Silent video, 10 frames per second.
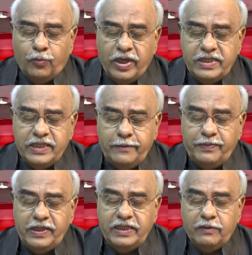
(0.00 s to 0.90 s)

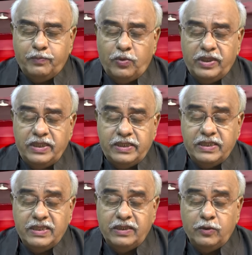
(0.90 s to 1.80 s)
వైసీపీ నుంచి పోటీ
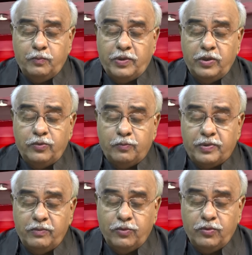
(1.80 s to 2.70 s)
చేసేందుకు పలువురు
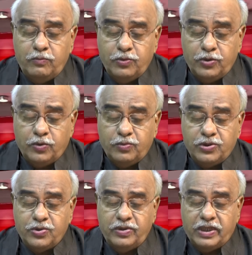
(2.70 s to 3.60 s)
ప్రముఖులు ముందుకు
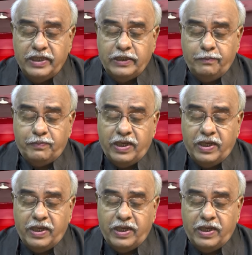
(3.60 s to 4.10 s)
వస్తున్నారు అయితే